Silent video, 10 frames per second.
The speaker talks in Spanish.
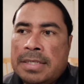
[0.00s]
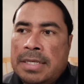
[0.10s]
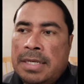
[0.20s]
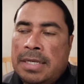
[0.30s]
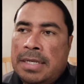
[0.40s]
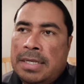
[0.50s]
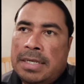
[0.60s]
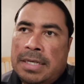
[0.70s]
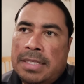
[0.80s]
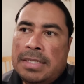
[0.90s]
que
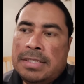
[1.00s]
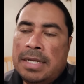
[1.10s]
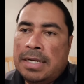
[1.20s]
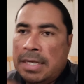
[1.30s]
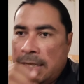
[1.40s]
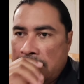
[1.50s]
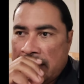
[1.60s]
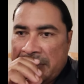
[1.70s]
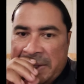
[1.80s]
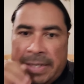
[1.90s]
le dicen al
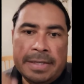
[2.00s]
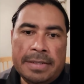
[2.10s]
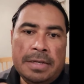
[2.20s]
cliente, mira,